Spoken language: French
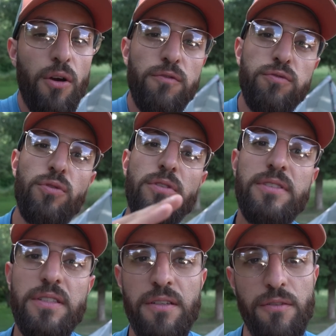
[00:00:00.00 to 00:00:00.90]
vous
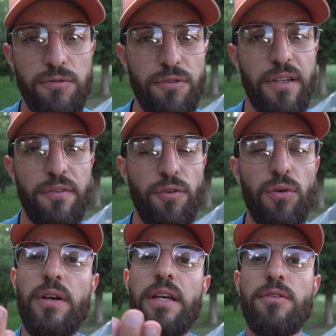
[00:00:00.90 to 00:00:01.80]
aussi vous ferez
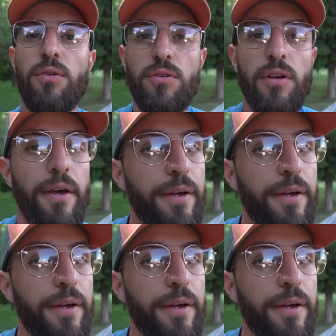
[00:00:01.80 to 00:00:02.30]
faux et donc